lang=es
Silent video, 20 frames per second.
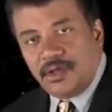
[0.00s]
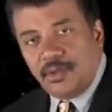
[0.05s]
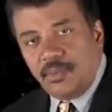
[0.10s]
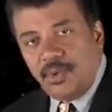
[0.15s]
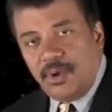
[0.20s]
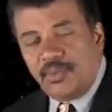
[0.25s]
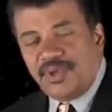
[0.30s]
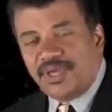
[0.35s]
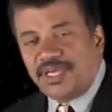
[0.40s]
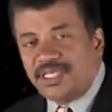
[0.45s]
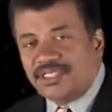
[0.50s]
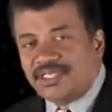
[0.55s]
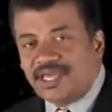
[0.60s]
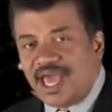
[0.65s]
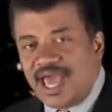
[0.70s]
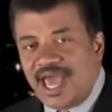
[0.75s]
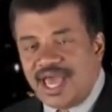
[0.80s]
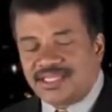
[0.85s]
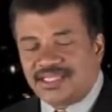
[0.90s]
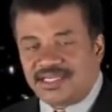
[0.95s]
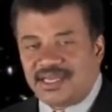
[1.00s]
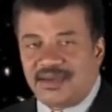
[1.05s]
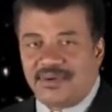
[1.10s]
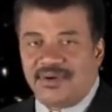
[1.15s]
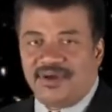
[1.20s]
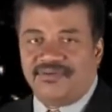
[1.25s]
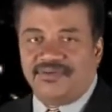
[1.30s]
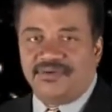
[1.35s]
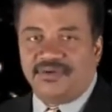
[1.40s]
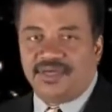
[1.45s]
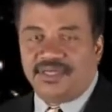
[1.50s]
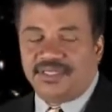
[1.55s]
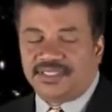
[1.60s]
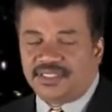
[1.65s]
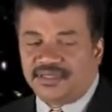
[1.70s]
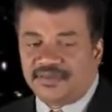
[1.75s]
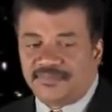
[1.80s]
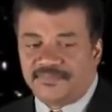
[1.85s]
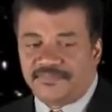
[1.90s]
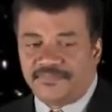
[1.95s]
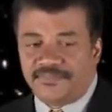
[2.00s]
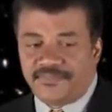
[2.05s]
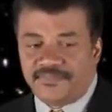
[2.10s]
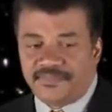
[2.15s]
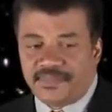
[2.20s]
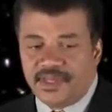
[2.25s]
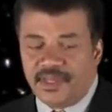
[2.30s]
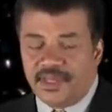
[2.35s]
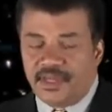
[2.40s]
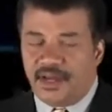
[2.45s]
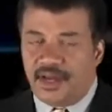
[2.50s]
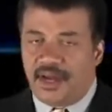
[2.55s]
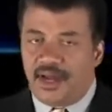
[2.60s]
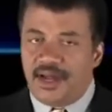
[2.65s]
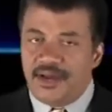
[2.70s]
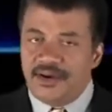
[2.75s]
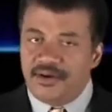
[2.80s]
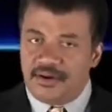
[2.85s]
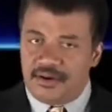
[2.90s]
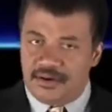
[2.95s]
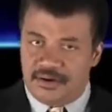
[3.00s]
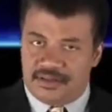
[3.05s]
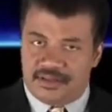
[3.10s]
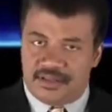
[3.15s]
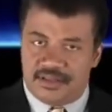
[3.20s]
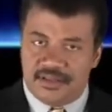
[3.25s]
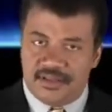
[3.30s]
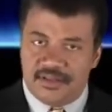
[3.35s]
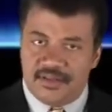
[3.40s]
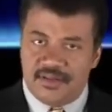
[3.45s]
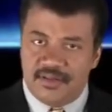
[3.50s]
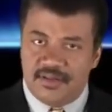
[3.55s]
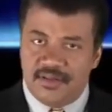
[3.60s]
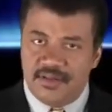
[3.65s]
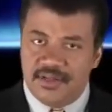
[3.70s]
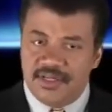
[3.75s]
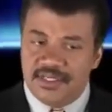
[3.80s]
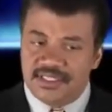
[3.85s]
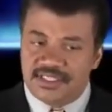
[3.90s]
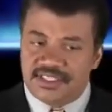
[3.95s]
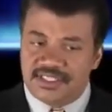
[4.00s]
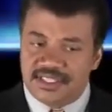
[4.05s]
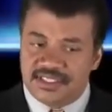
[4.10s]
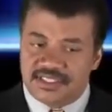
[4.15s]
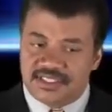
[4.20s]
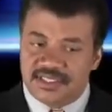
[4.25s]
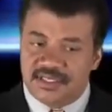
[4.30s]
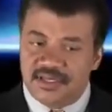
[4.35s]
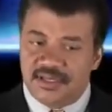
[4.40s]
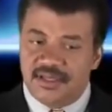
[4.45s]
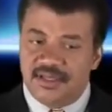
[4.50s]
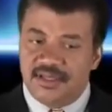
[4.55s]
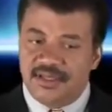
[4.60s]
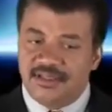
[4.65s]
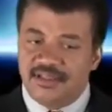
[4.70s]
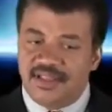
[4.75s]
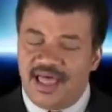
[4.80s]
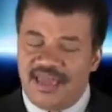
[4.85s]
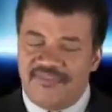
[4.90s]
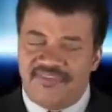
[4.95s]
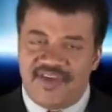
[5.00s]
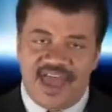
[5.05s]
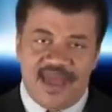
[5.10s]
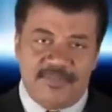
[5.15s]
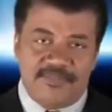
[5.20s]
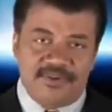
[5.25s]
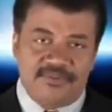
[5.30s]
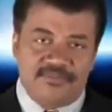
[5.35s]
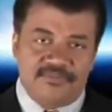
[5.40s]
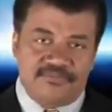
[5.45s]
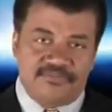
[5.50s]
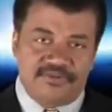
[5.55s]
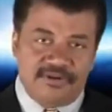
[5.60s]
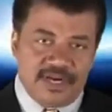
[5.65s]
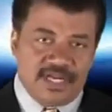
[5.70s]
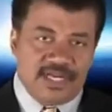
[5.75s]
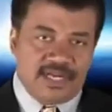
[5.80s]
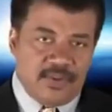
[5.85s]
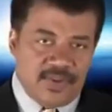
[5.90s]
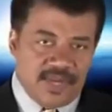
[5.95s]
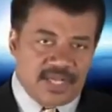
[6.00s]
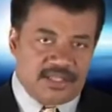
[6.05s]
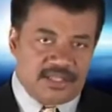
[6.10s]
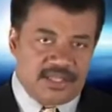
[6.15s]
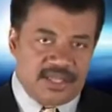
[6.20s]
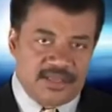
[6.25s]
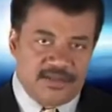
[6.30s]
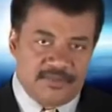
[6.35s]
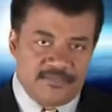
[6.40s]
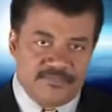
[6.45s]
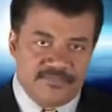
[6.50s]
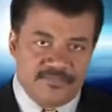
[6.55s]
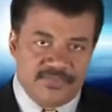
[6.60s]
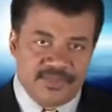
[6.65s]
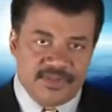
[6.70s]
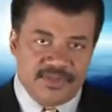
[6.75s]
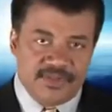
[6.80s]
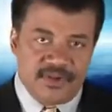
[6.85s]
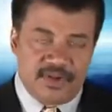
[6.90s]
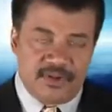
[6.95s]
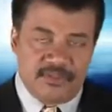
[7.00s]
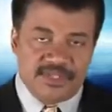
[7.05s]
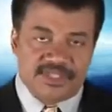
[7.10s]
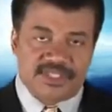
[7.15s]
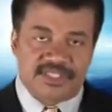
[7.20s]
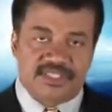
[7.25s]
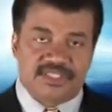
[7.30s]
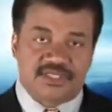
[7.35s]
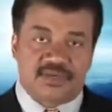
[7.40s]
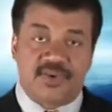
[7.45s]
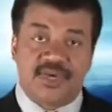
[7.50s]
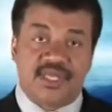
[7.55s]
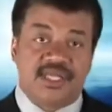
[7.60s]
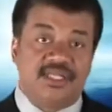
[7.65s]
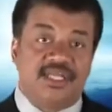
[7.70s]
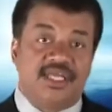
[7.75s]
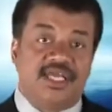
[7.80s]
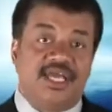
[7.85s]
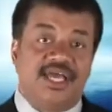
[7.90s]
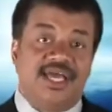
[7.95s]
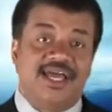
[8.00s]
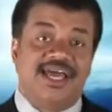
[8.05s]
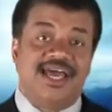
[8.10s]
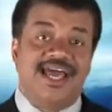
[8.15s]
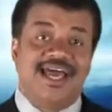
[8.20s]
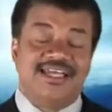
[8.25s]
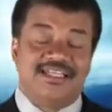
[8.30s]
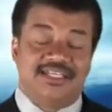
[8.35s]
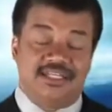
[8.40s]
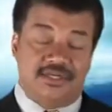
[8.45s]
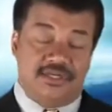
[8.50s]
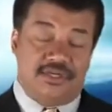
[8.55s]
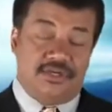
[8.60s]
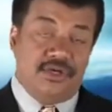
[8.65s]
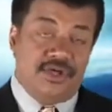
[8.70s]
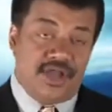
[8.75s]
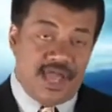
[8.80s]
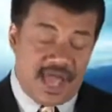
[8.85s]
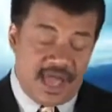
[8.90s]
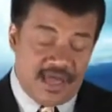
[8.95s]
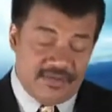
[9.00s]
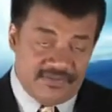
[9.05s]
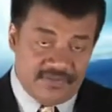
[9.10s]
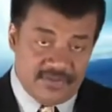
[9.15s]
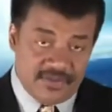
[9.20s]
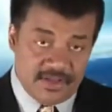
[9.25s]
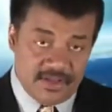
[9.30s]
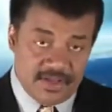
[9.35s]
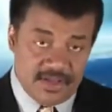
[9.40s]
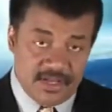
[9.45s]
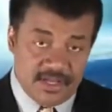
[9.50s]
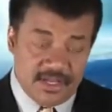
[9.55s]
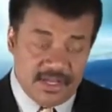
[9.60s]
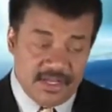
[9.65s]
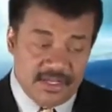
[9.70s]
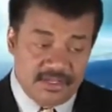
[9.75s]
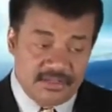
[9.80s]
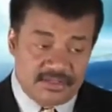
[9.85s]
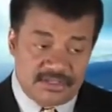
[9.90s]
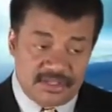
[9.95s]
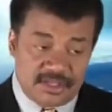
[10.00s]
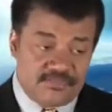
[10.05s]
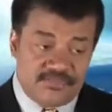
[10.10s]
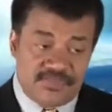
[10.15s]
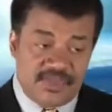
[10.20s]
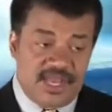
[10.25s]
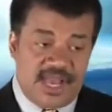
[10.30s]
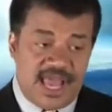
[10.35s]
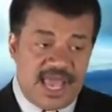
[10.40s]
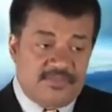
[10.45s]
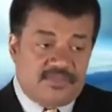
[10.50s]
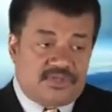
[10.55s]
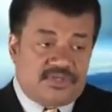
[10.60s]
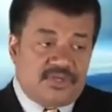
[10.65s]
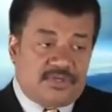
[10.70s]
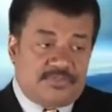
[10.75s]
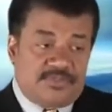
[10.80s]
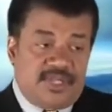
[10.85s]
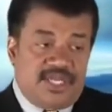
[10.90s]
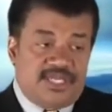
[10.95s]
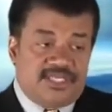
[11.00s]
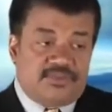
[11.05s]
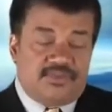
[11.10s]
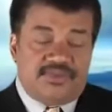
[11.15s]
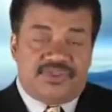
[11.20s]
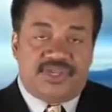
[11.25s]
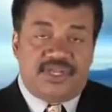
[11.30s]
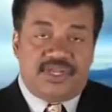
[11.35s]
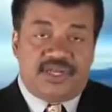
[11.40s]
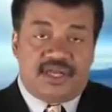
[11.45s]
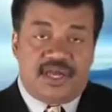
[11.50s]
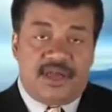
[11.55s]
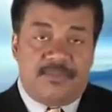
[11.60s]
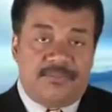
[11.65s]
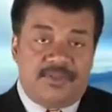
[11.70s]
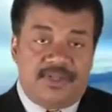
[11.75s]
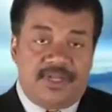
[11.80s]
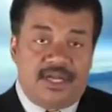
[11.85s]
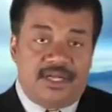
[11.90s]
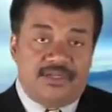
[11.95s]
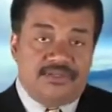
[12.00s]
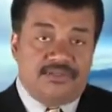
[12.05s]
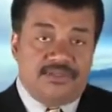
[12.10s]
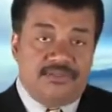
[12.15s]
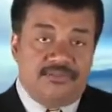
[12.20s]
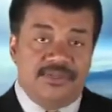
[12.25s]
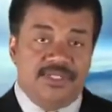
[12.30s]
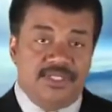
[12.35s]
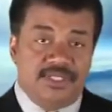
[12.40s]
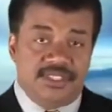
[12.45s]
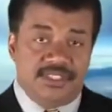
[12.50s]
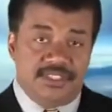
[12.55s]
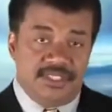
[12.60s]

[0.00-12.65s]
Así que lo que tenemos que preguntarnos, no obstante, es, puesto que en la Tierra todo sucedió muy deprisa, todo lo deprisa que se puede esperar se llevó a cabo en un par de millones de años,